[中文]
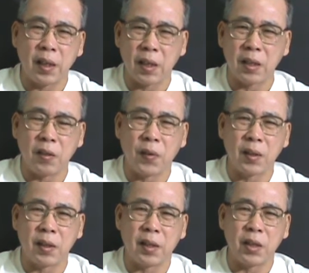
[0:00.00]
那个地
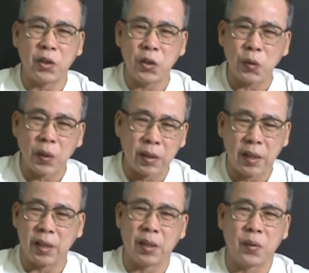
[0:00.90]
方的人就要
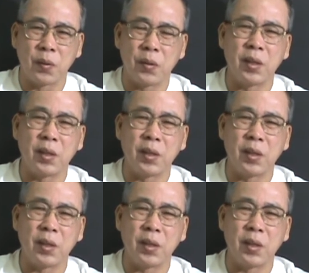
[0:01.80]
听这个东西。